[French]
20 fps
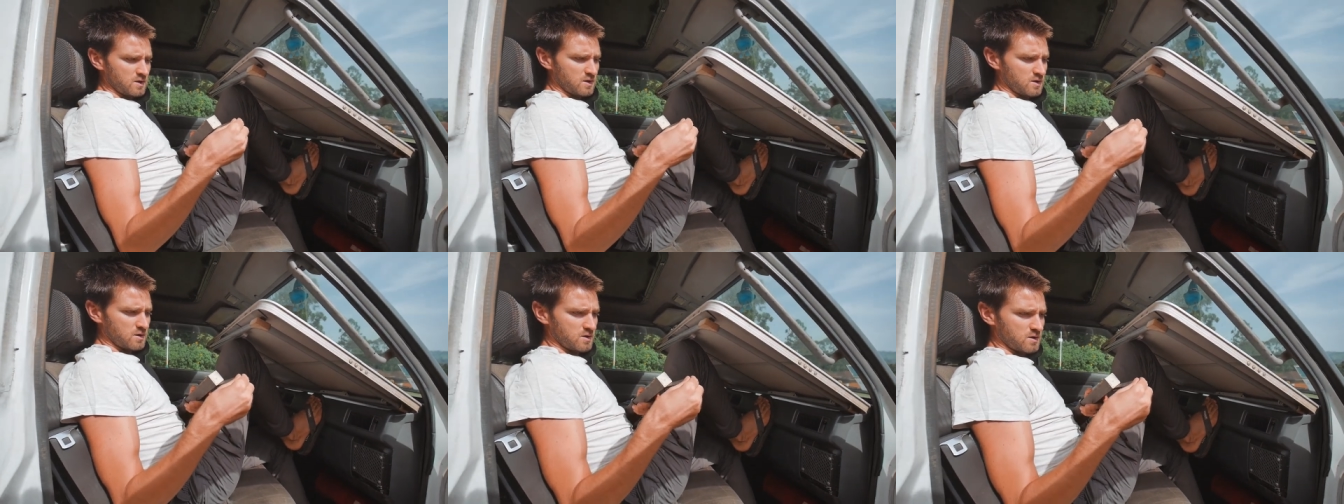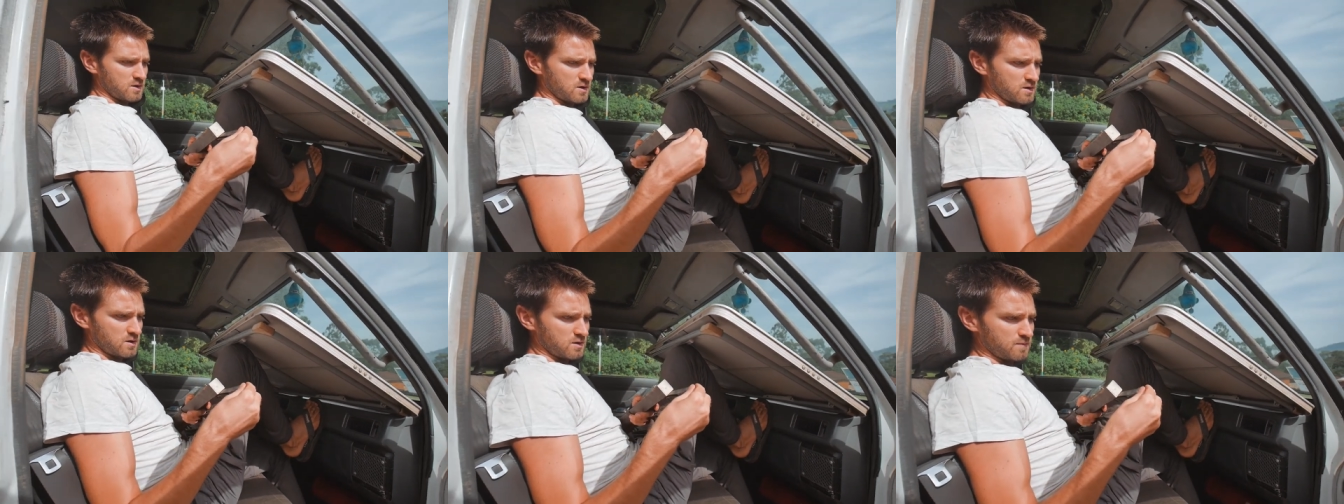
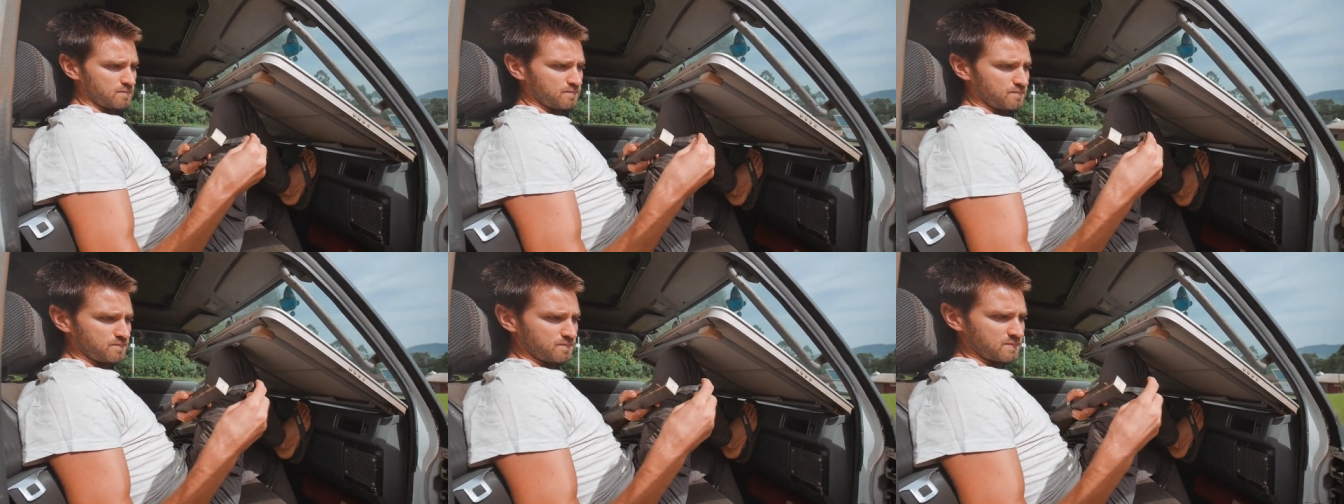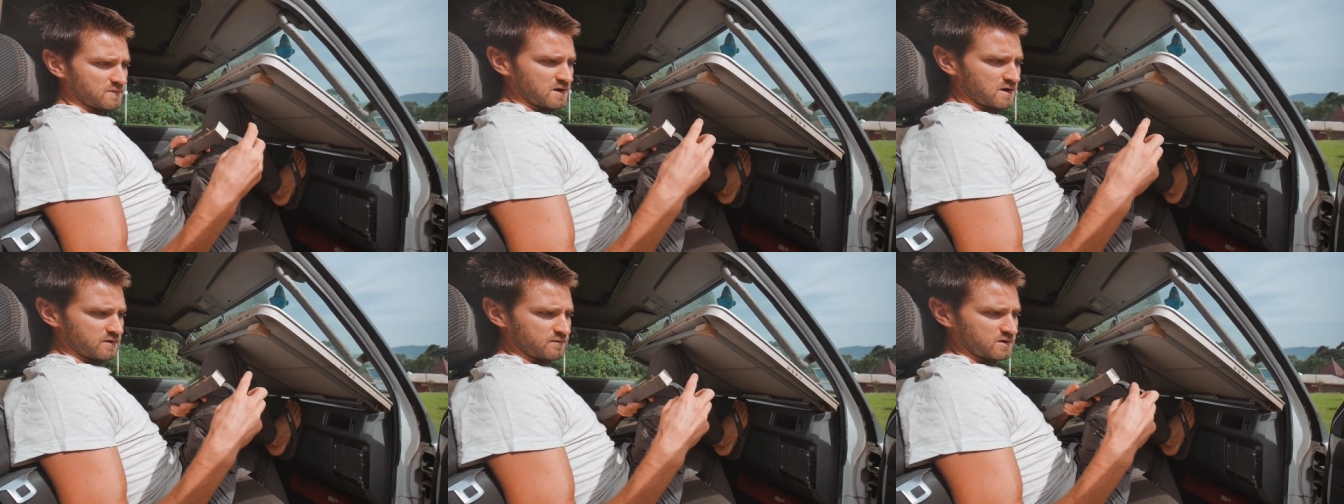
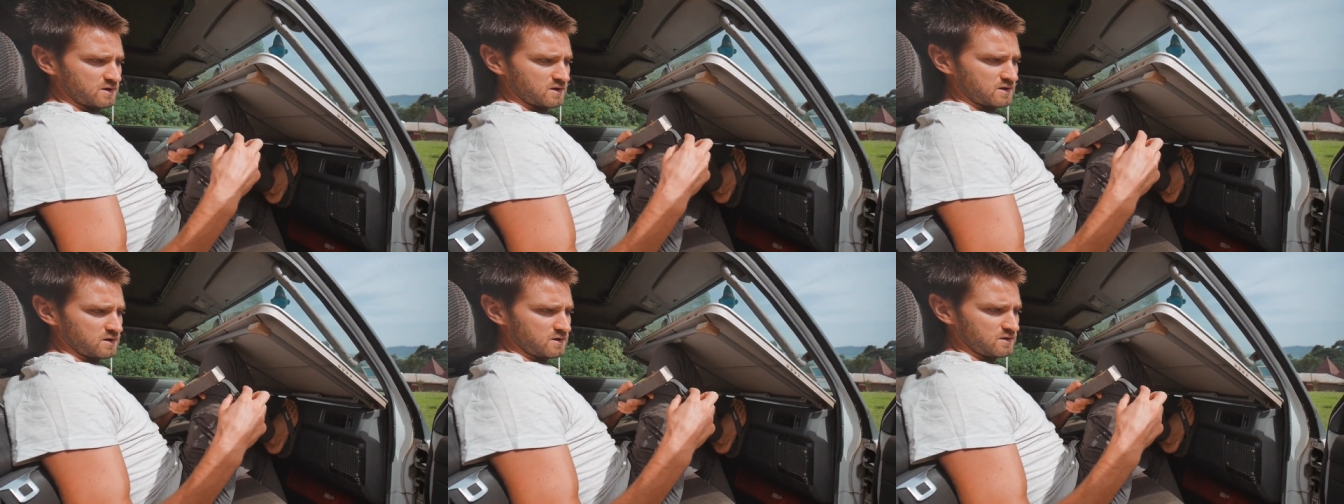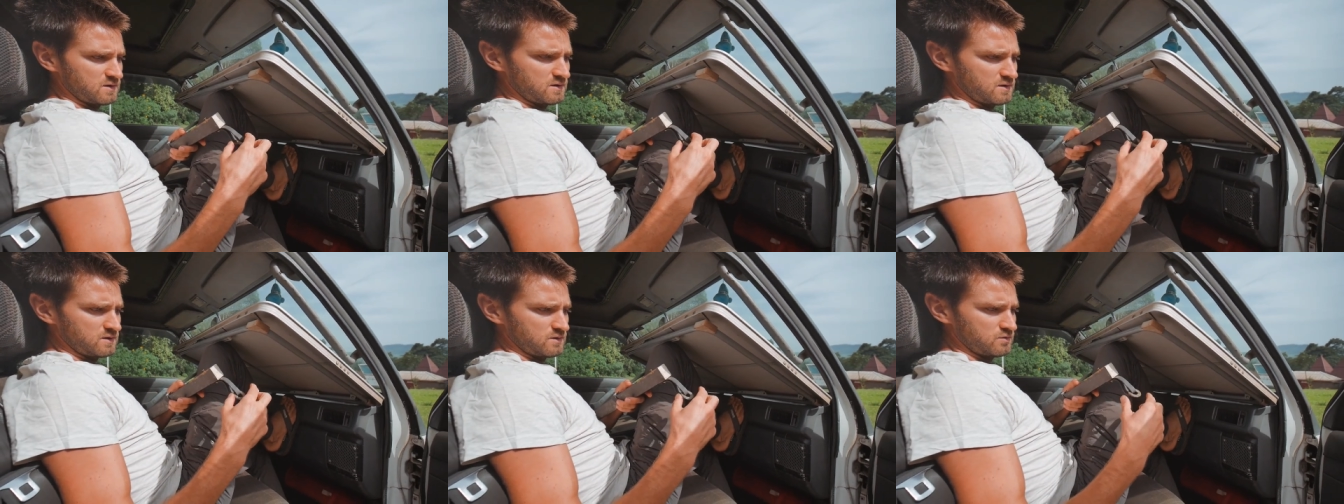avec
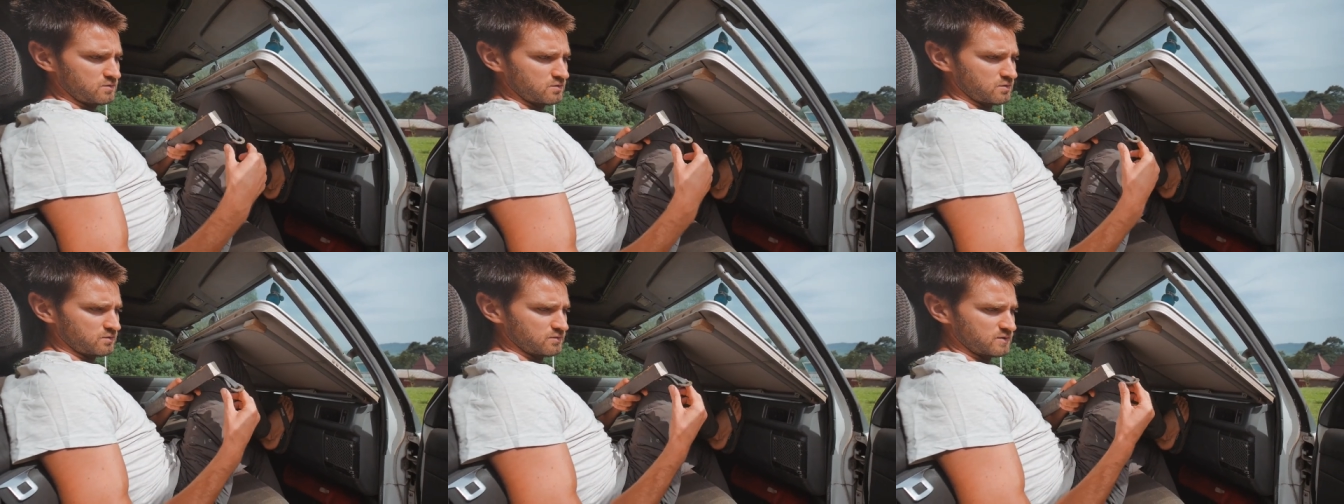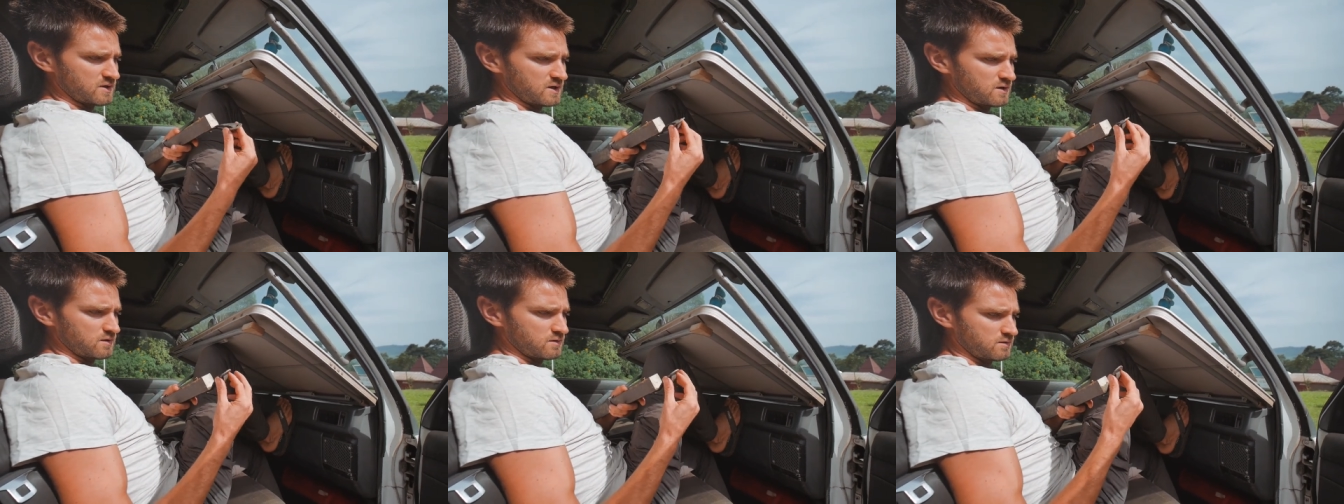ici une
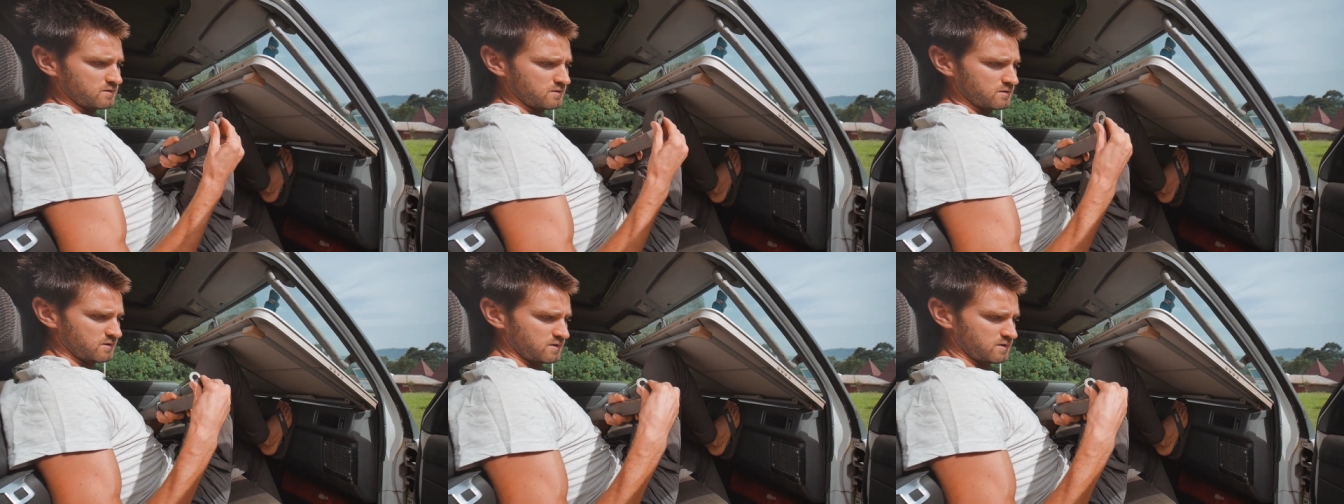rondelle